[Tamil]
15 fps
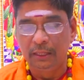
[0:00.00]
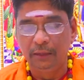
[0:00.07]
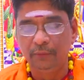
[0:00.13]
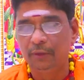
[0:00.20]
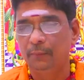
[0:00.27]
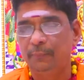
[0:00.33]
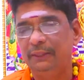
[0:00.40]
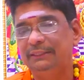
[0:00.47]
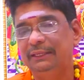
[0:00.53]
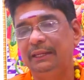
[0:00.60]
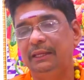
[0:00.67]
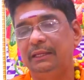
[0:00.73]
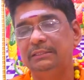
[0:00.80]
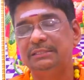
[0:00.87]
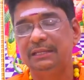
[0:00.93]
இவங்கள
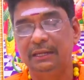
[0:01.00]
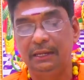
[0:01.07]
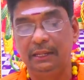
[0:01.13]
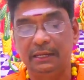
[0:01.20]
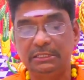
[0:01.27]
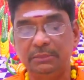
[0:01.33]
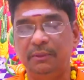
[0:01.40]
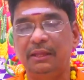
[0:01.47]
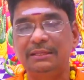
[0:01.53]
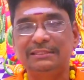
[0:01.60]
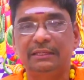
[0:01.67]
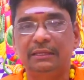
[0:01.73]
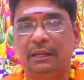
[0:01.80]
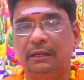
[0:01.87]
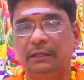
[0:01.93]
பார்த்தீங்கன்னா ஜென்ரலாக
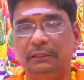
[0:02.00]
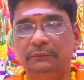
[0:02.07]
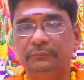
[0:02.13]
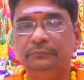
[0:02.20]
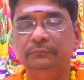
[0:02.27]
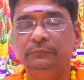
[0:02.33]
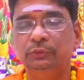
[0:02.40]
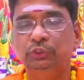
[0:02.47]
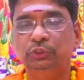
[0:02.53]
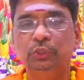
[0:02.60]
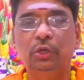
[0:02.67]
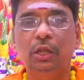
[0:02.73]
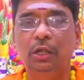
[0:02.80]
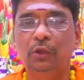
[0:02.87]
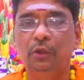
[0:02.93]
ரிஷபராசிக்காரர்கள்
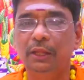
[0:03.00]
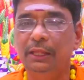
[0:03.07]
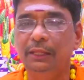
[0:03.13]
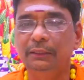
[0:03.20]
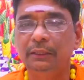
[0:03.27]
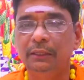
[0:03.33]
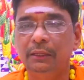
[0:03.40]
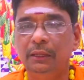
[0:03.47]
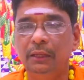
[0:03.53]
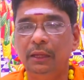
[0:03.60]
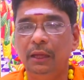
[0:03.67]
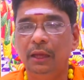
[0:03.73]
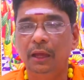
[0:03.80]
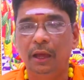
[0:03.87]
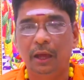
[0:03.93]
சுக்கரனோட
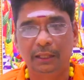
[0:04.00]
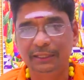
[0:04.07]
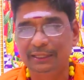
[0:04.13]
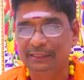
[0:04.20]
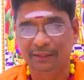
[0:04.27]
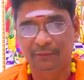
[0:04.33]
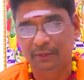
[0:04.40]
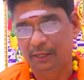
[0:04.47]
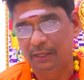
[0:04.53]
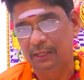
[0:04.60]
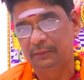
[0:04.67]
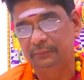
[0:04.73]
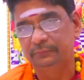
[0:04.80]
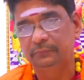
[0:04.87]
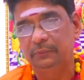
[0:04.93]
ஆதிக்கத்தில்
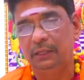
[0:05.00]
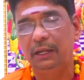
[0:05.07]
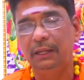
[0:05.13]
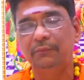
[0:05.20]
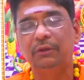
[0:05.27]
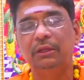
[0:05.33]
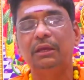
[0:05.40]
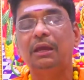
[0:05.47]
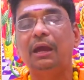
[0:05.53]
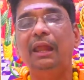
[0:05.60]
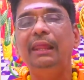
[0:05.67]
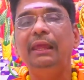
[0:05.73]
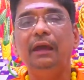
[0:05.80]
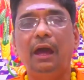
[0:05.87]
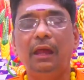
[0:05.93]
வராங்க அதனால் இவங்களுக்கு
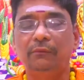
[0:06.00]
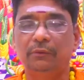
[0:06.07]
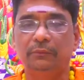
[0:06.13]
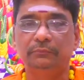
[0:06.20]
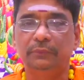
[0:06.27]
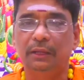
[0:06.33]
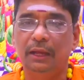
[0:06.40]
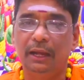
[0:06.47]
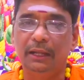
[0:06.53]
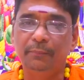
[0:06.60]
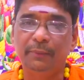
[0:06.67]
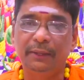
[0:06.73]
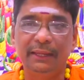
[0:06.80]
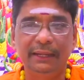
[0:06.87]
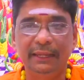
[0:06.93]
கலை ஆர்வம்
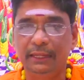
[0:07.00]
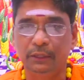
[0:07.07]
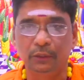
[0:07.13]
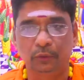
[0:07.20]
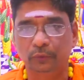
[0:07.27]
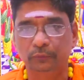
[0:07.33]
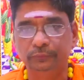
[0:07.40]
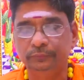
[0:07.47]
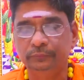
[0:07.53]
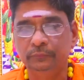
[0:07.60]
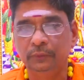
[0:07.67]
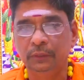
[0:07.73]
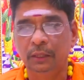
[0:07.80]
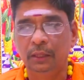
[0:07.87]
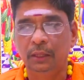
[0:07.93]
அடிப்படையிலே இருக்கும்
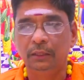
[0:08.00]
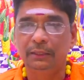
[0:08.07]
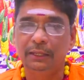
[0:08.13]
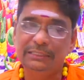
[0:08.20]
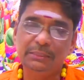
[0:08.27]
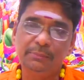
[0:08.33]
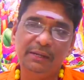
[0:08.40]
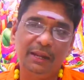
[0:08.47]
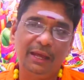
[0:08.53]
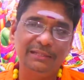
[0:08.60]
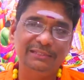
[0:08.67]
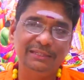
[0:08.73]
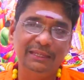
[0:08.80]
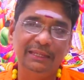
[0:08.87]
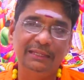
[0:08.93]
இந்த ரிஷப
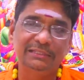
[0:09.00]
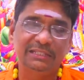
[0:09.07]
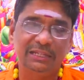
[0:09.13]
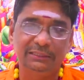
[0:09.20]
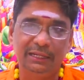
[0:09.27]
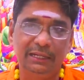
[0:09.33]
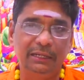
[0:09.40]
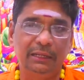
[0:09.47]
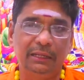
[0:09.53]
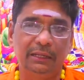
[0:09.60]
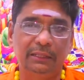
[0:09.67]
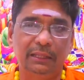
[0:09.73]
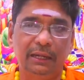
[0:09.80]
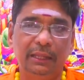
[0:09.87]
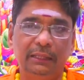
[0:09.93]
ராசியிலேயே சந்திரன்
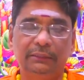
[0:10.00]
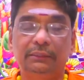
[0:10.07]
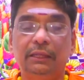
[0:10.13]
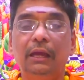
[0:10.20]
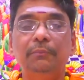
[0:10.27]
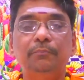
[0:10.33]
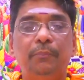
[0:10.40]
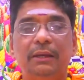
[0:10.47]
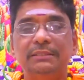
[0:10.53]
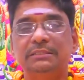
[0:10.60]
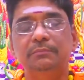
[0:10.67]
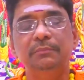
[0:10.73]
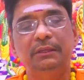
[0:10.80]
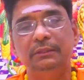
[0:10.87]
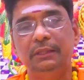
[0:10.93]
இருக்கிறதுனால
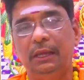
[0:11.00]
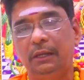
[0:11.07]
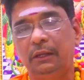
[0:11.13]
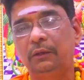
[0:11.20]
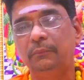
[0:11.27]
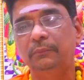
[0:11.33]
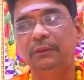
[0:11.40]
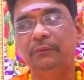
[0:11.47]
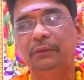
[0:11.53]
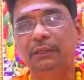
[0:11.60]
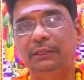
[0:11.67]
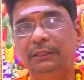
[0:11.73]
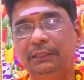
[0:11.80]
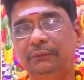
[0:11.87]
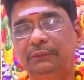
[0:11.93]
தாய்ப்பாசம் மிகுதியாக இருக்கும்
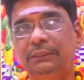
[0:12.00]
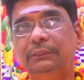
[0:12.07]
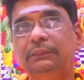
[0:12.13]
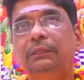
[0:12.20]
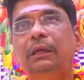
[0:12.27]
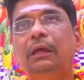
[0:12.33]
இவங்கக்கிட்ட வந்து